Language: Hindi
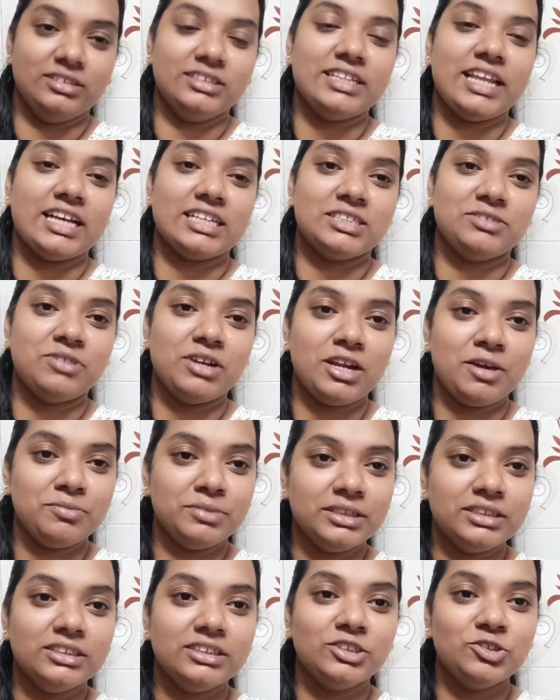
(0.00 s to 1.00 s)
नेक्स्ट वाला
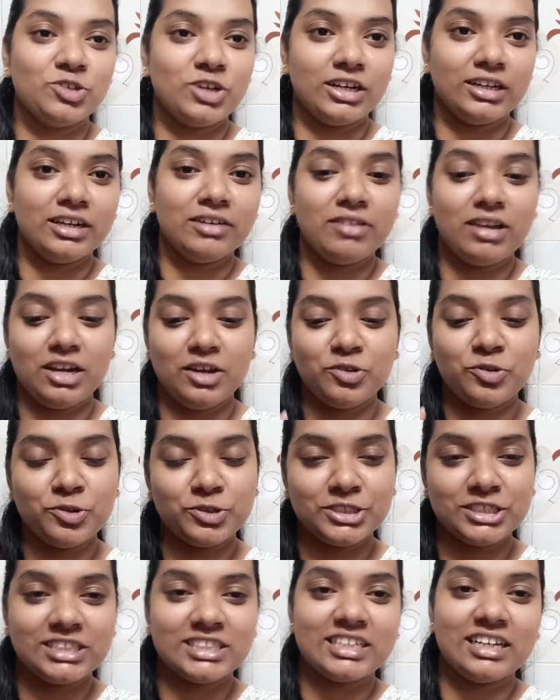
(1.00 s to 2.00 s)
भी जो करने वाला है
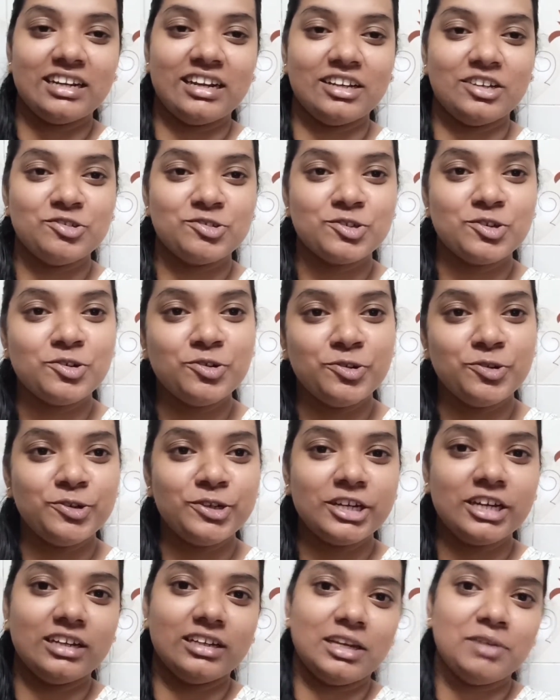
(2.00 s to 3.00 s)
कोशिश कर रहा है कि उसको गोल
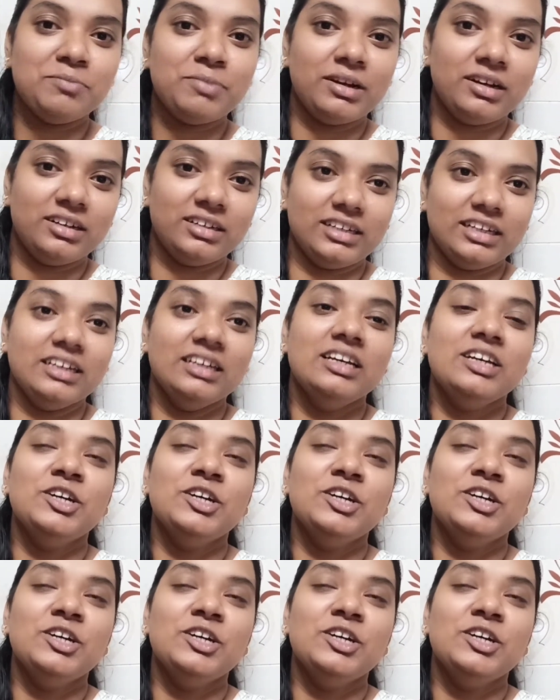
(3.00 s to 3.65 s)
करके पलटे